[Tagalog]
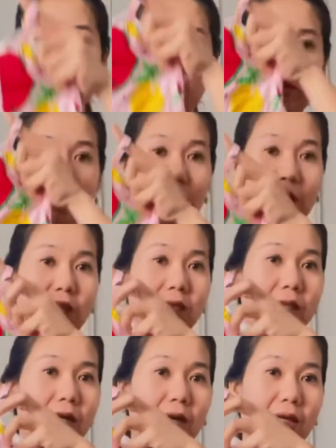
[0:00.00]
O, oh,
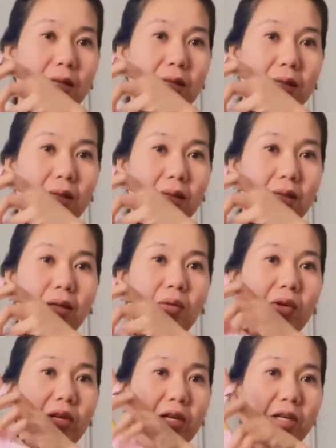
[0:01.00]
screenshot.
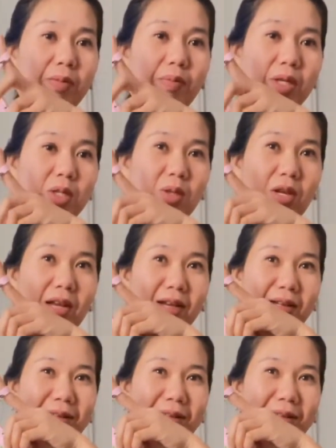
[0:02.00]
100 peso lang.